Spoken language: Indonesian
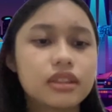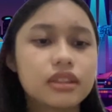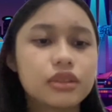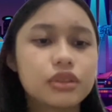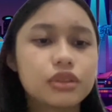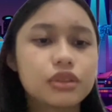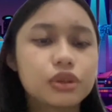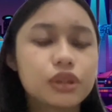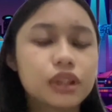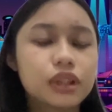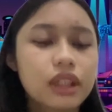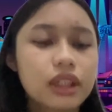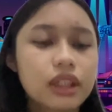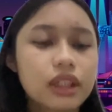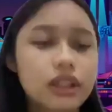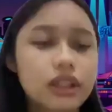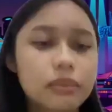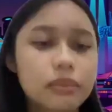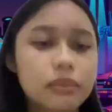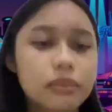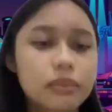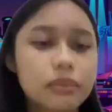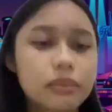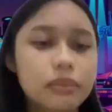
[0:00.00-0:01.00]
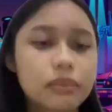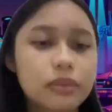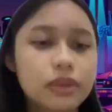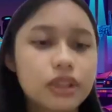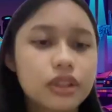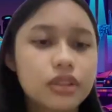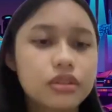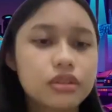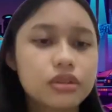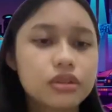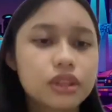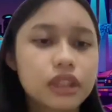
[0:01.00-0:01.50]
jujur yang lebih
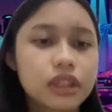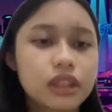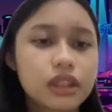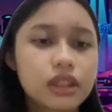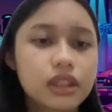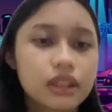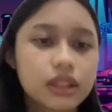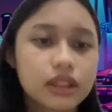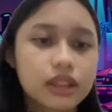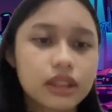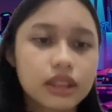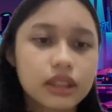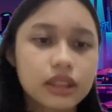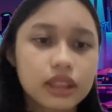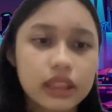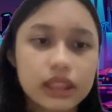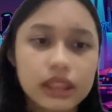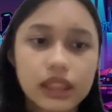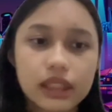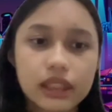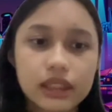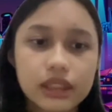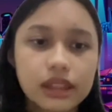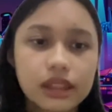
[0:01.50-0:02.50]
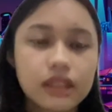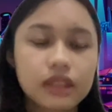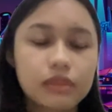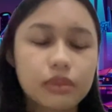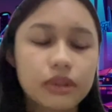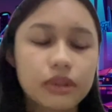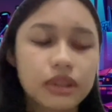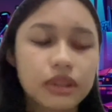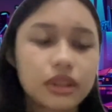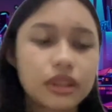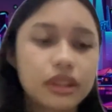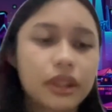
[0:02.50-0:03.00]
susah ke risetnya
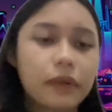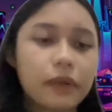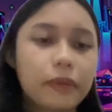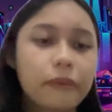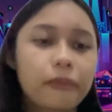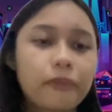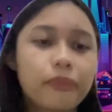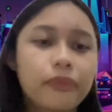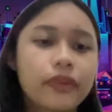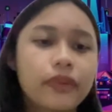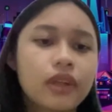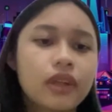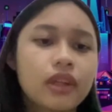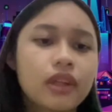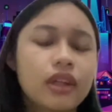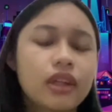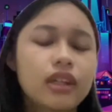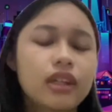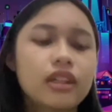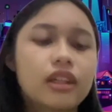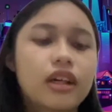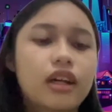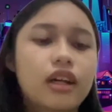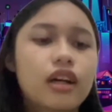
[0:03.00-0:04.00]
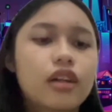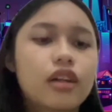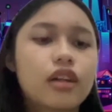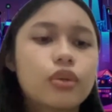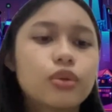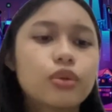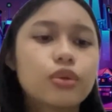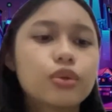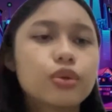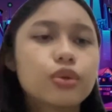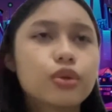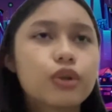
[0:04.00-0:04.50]
sebenarnya. Nah
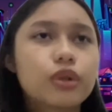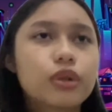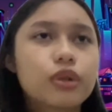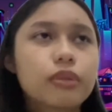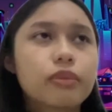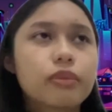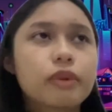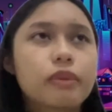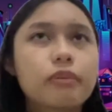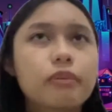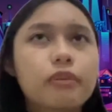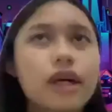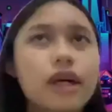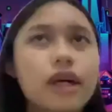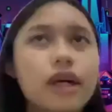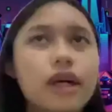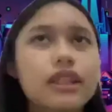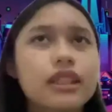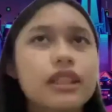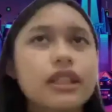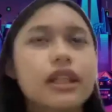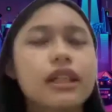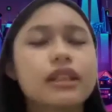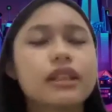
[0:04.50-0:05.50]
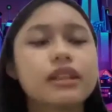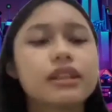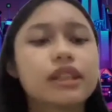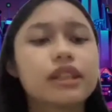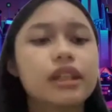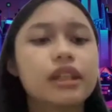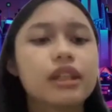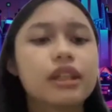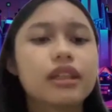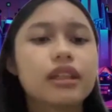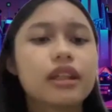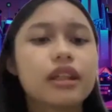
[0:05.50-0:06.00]
kalau untuk
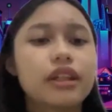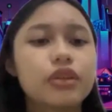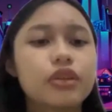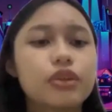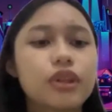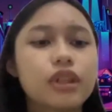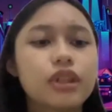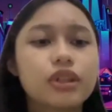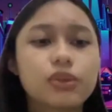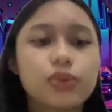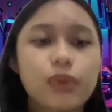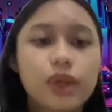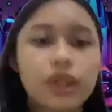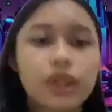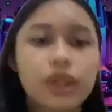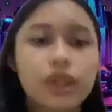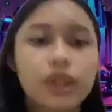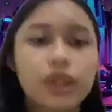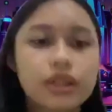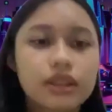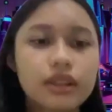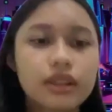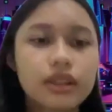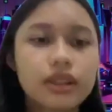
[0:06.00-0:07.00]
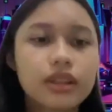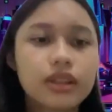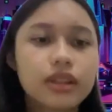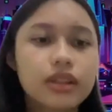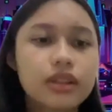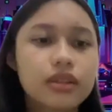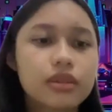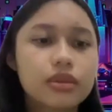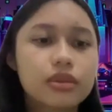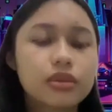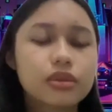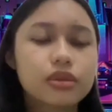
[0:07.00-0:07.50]
pembagiannya kayak UX writer
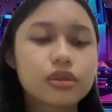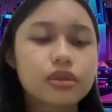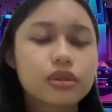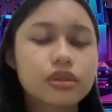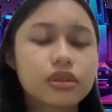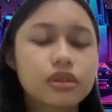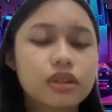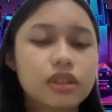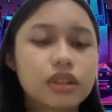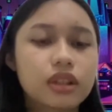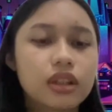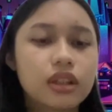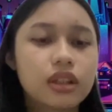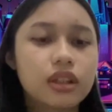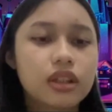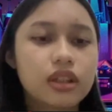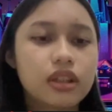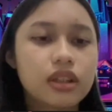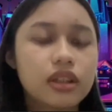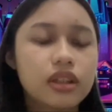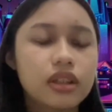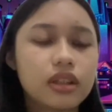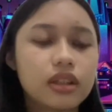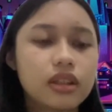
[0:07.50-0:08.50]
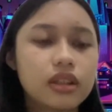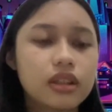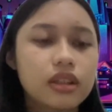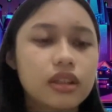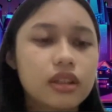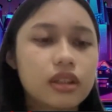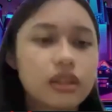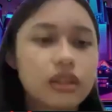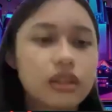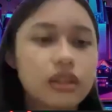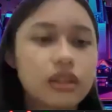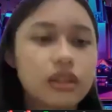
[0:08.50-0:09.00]
terus
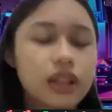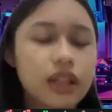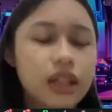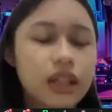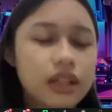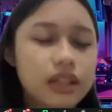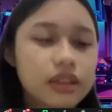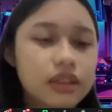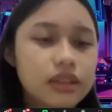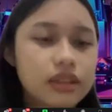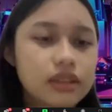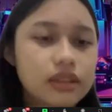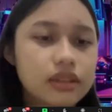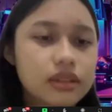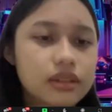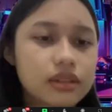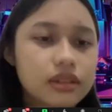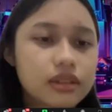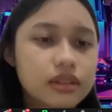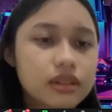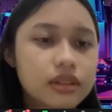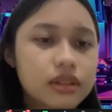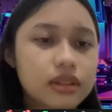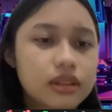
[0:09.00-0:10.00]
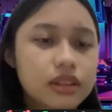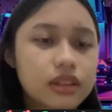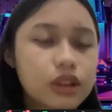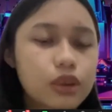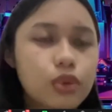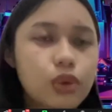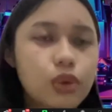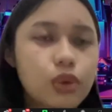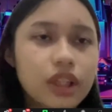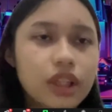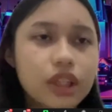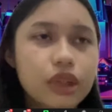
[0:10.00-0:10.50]
uh, yang di
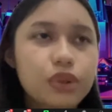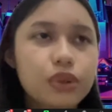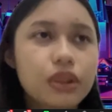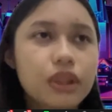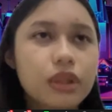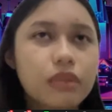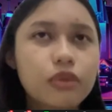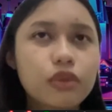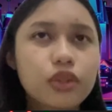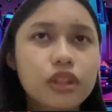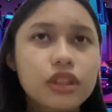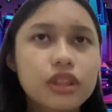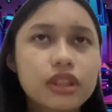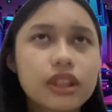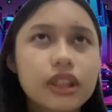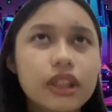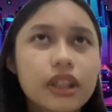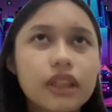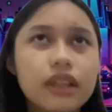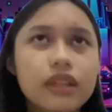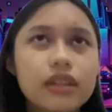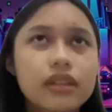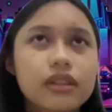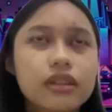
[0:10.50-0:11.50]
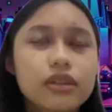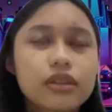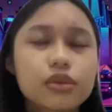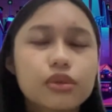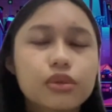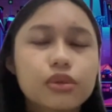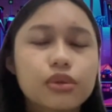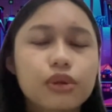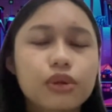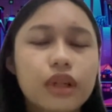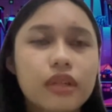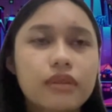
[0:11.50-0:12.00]
luar itu ya mungkin saya
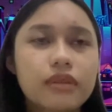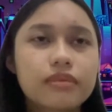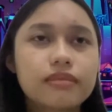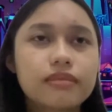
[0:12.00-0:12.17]
kurang